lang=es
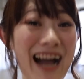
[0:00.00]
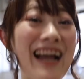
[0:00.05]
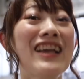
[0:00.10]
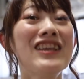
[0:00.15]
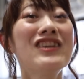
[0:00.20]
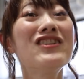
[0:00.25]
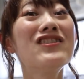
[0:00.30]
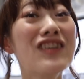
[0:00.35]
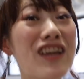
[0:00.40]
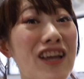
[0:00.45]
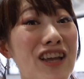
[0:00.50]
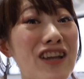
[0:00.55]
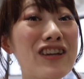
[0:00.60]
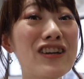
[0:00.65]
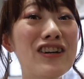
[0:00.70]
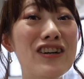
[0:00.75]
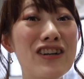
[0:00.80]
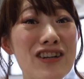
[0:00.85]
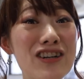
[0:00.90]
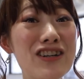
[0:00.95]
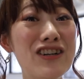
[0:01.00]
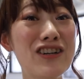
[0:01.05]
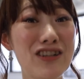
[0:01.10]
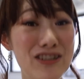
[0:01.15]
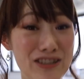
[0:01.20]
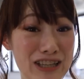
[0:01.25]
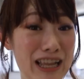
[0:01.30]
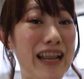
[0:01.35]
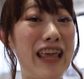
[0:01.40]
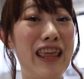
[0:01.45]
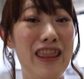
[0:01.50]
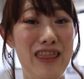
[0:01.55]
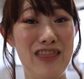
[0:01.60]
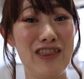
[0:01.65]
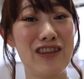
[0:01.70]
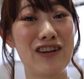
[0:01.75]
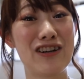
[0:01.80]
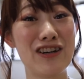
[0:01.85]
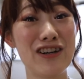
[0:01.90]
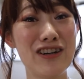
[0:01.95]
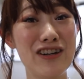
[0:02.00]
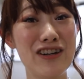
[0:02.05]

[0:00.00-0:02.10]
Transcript: Aquí yo tengo talento.